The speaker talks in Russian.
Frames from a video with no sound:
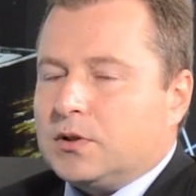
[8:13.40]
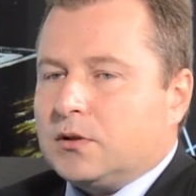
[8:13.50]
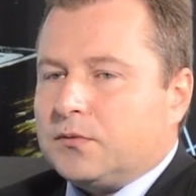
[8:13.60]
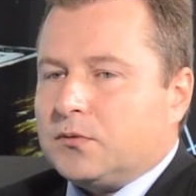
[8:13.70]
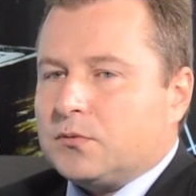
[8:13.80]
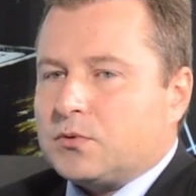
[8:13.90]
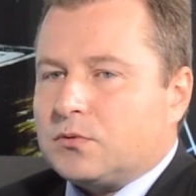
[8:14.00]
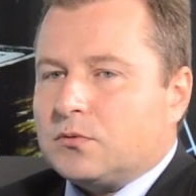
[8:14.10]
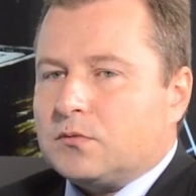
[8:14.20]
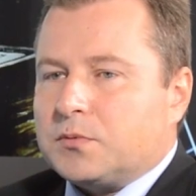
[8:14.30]
дело в том,
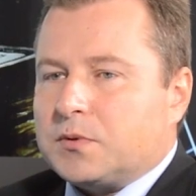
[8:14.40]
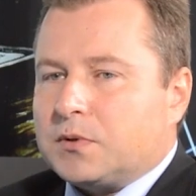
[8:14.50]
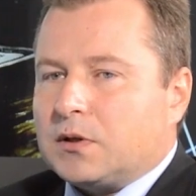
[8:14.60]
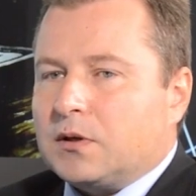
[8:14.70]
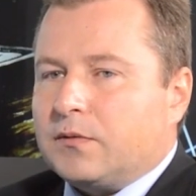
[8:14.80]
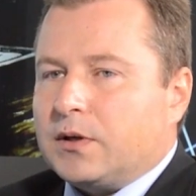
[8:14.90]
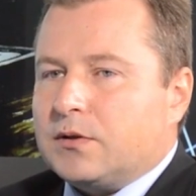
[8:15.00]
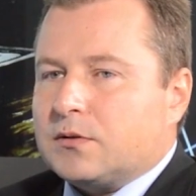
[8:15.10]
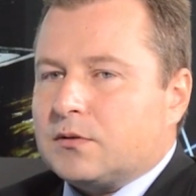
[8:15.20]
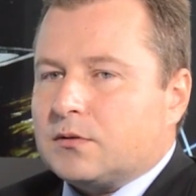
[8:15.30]
что, в общем-то,
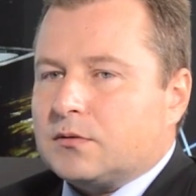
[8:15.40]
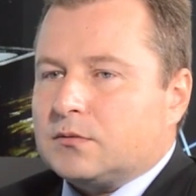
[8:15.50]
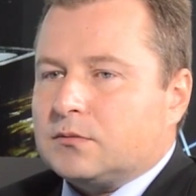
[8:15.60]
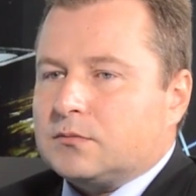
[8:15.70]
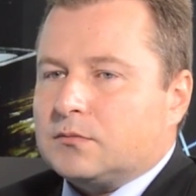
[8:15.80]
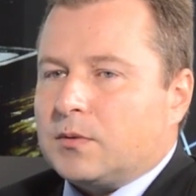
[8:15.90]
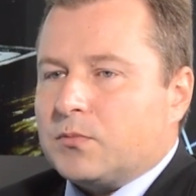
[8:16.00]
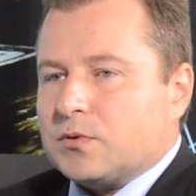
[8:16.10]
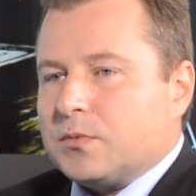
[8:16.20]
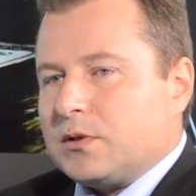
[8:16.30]
говорить, э, там,
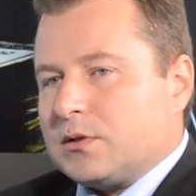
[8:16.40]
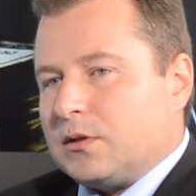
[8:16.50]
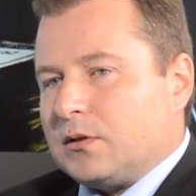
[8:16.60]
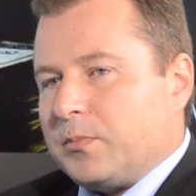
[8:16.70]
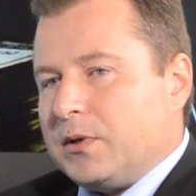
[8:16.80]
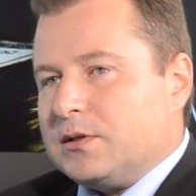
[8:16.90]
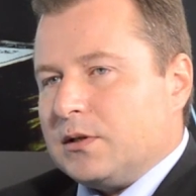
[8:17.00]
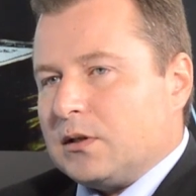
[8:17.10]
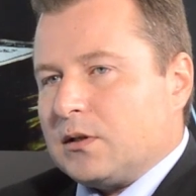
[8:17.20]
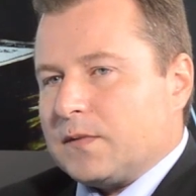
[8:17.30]
может быть, есть какие-то
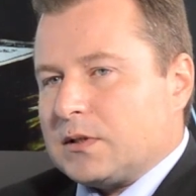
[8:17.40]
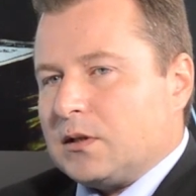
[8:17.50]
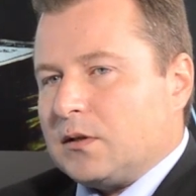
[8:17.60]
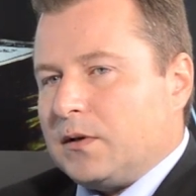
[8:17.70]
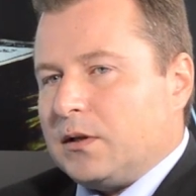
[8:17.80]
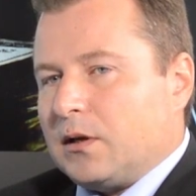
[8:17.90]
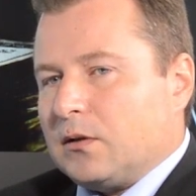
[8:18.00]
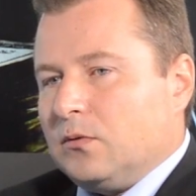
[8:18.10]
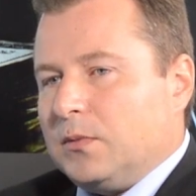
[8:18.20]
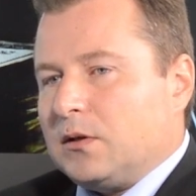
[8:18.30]
признаки там, восстановления
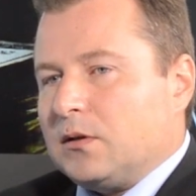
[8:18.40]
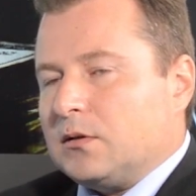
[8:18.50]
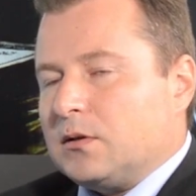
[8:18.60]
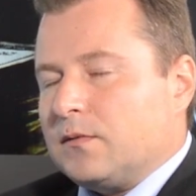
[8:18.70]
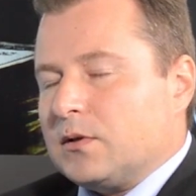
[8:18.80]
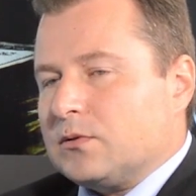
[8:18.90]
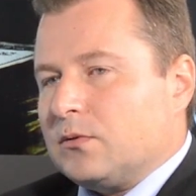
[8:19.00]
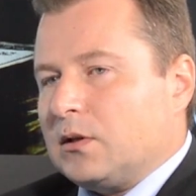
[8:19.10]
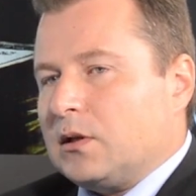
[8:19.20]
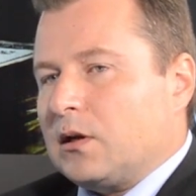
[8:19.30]
экономики
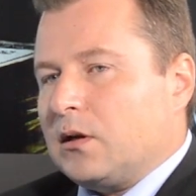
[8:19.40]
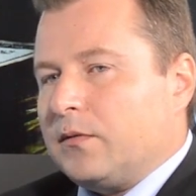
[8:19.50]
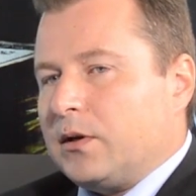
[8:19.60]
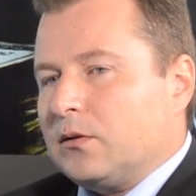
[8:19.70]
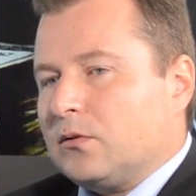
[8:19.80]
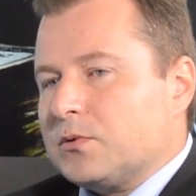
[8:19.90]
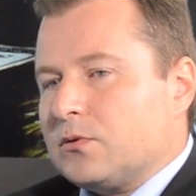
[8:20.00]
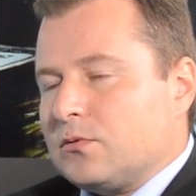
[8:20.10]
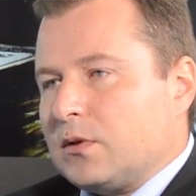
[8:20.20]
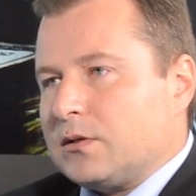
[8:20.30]
еврозоны, однако говорить о том, что
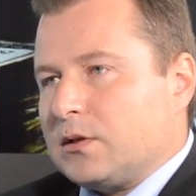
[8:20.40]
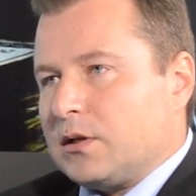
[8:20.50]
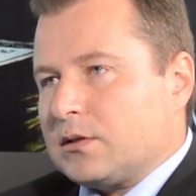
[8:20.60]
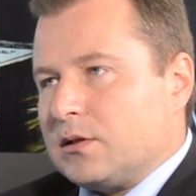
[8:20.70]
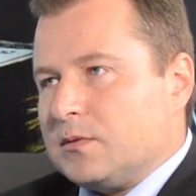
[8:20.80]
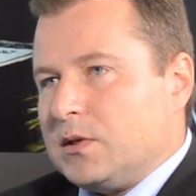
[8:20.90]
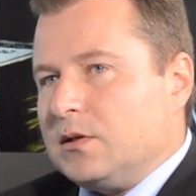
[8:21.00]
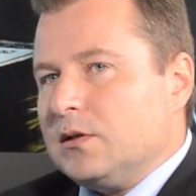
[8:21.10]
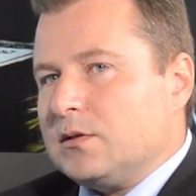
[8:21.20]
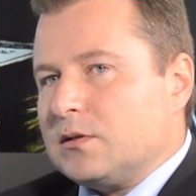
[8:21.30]
ситуация резко
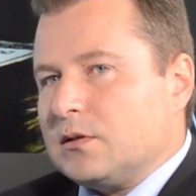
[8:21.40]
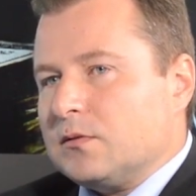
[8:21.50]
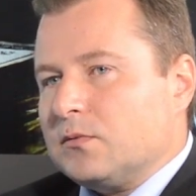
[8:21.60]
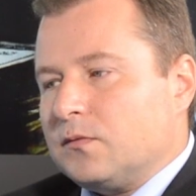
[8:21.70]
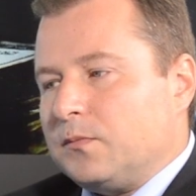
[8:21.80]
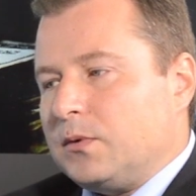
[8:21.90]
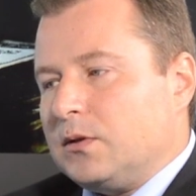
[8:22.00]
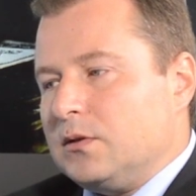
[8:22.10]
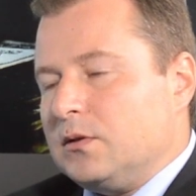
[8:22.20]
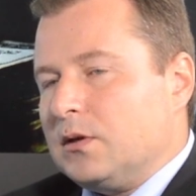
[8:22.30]
изменилась, и вот
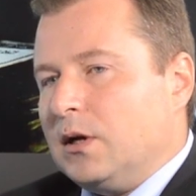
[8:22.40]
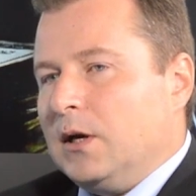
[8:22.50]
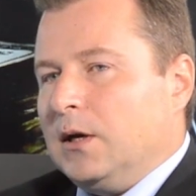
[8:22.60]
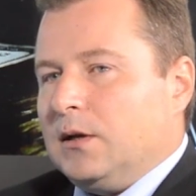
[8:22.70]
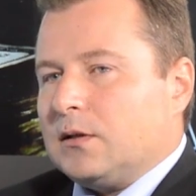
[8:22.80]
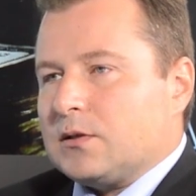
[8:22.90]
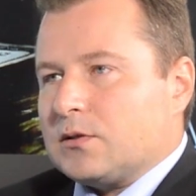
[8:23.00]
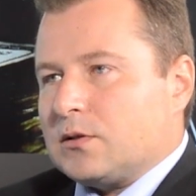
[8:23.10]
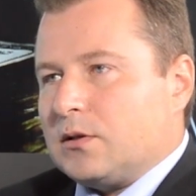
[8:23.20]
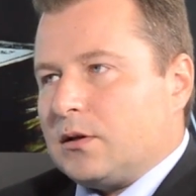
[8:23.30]
впереди нас
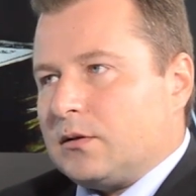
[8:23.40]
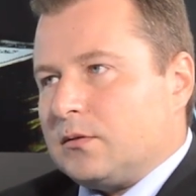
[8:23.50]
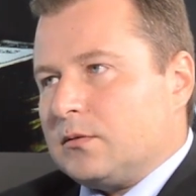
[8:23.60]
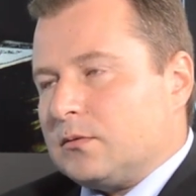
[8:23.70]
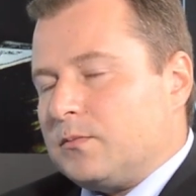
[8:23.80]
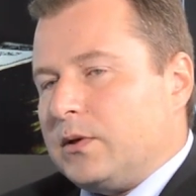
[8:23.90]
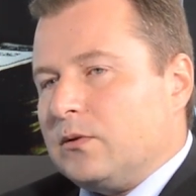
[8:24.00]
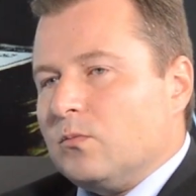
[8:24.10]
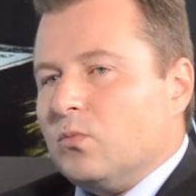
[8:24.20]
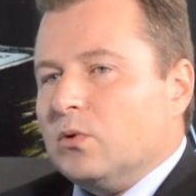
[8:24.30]
ожидает
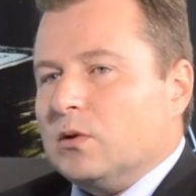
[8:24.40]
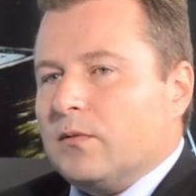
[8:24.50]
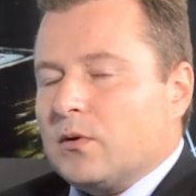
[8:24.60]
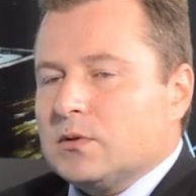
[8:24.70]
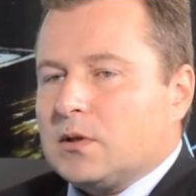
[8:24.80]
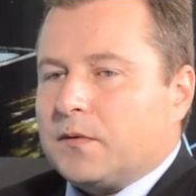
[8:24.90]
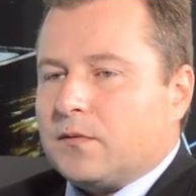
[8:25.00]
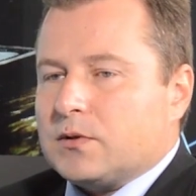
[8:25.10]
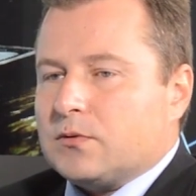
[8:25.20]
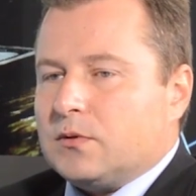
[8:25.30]
период бурного роста в
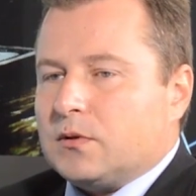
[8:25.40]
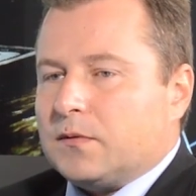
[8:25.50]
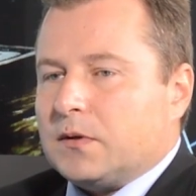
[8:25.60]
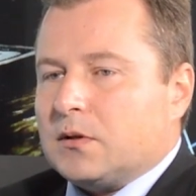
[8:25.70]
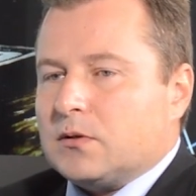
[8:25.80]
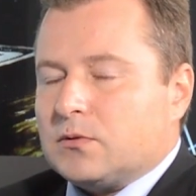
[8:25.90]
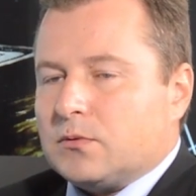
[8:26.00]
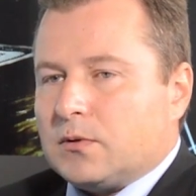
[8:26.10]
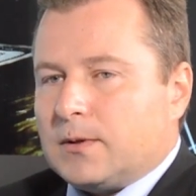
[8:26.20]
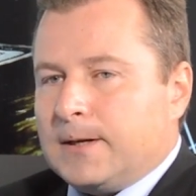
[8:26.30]
еврозоне, наверное, не
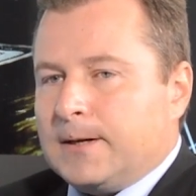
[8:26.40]
стоит.